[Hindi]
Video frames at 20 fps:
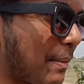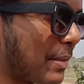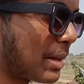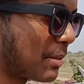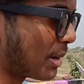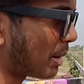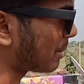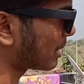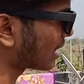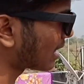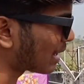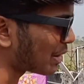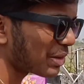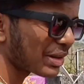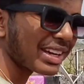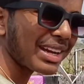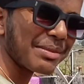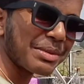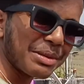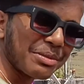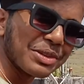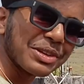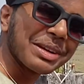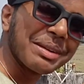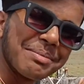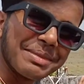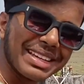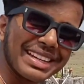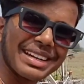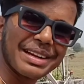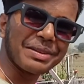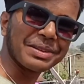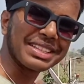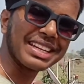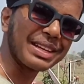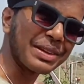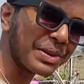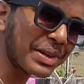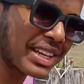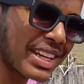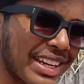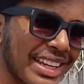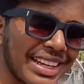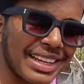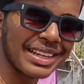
मेरे मामा का गाँव गया अभी हम लोग मेरे गाँव चिप्पी